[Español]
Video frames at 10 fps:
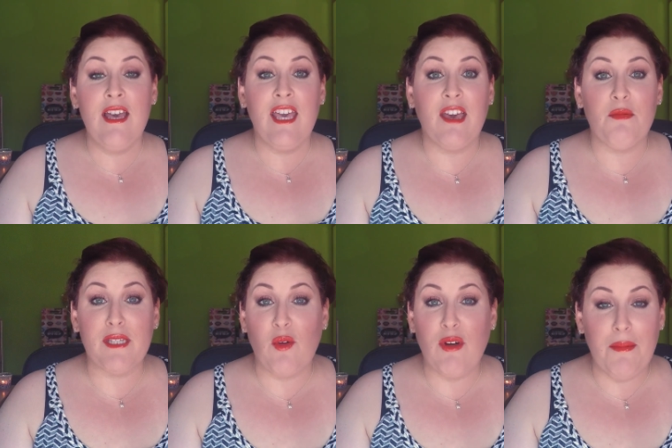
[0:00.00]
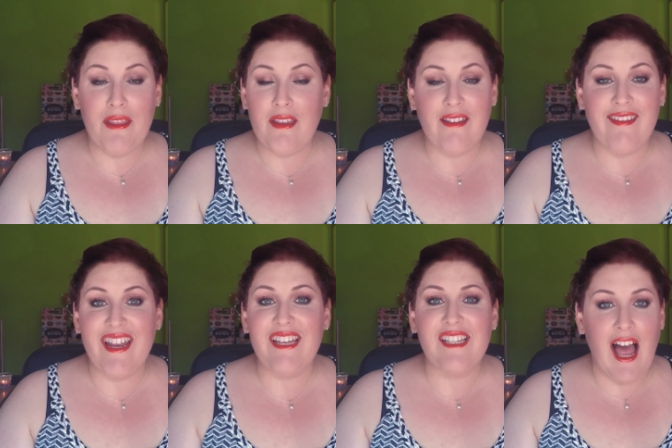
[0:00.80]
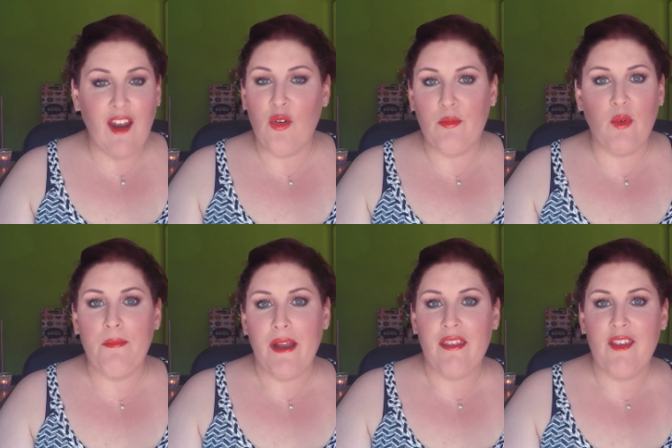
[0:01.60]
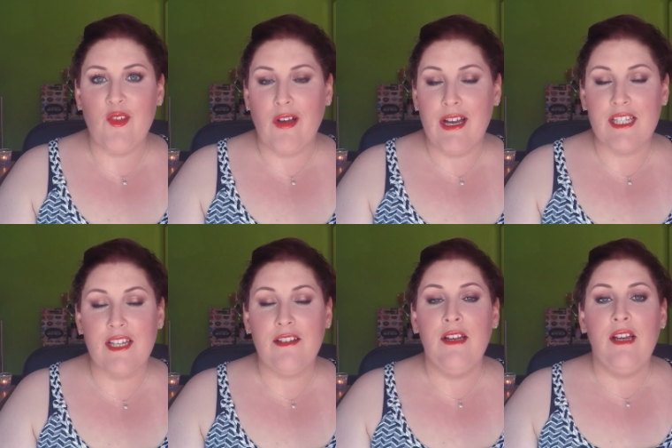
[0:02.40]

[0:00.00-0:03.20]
y que seguramente tendréis algo muy parecido en casa,